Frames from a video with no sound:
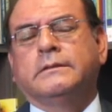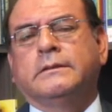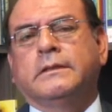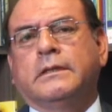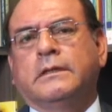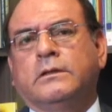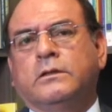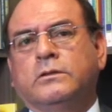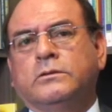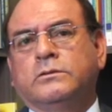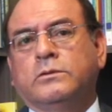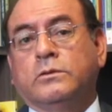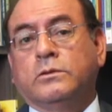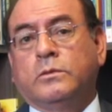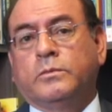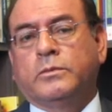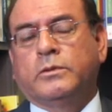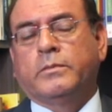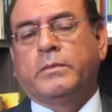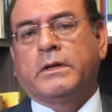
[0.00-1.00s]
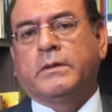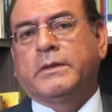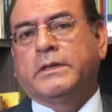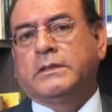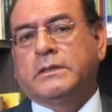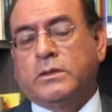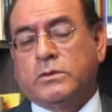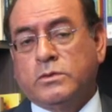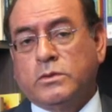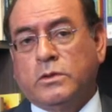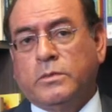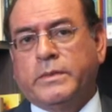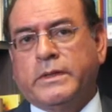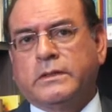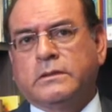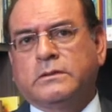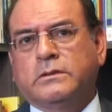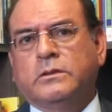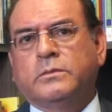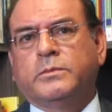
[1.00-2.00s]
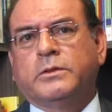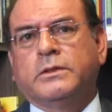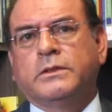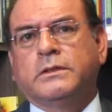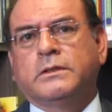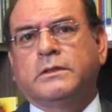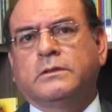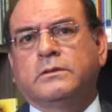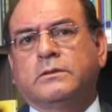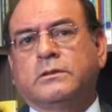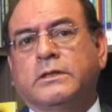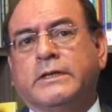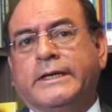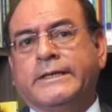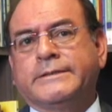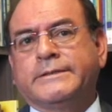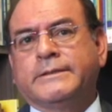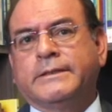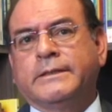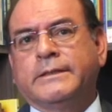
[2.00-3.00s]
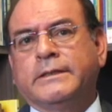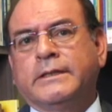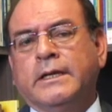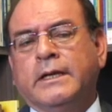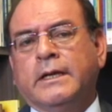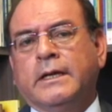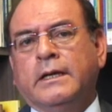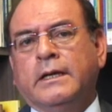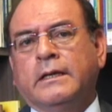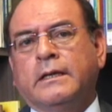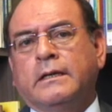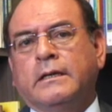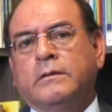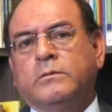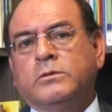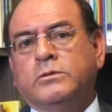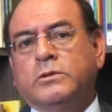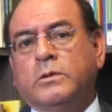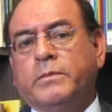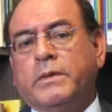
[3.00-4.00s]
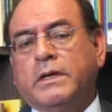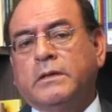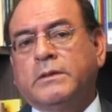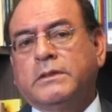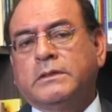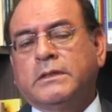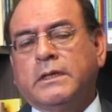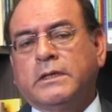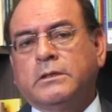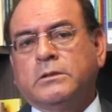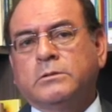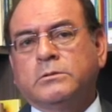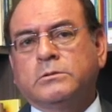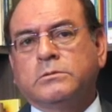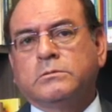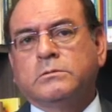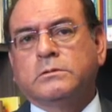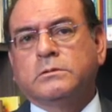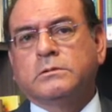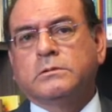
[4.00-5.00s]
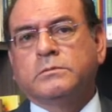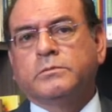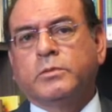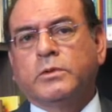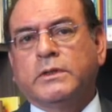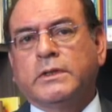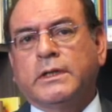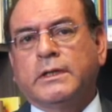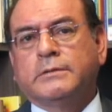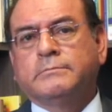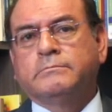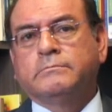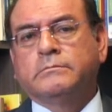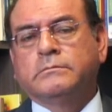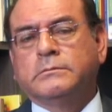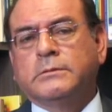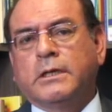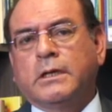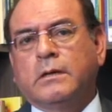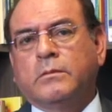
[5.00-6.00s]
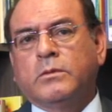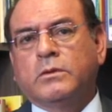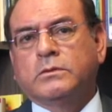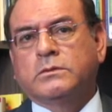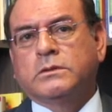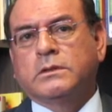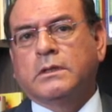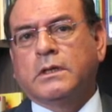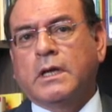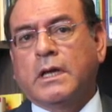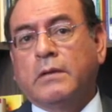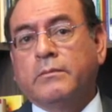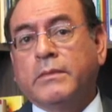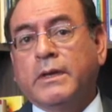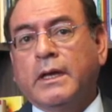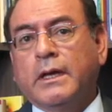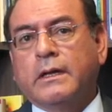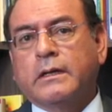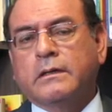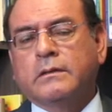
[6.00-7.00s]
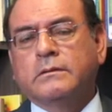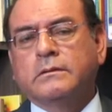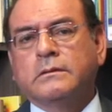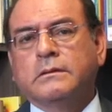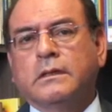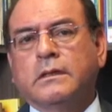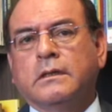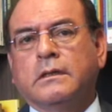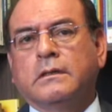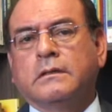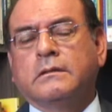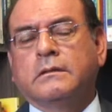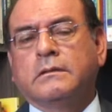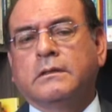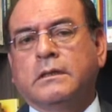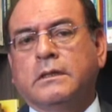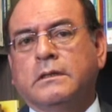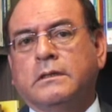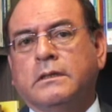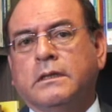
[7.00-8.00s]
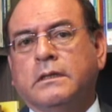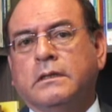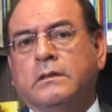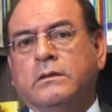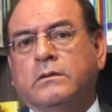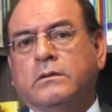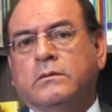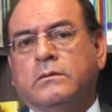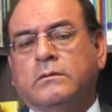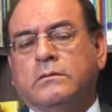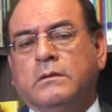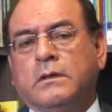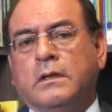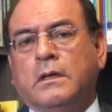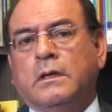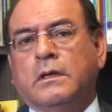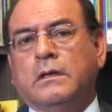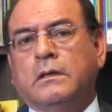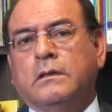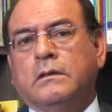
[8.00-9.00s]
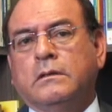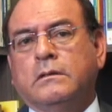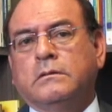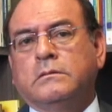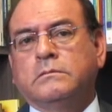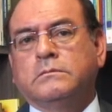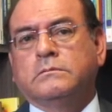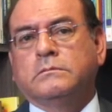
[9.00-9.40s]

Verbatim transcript: de los grupos parlamentarios y los partidos políticos que hacen que muchos parlamentarios eh, puedan, digamos, eh, cambiar de criterio eh,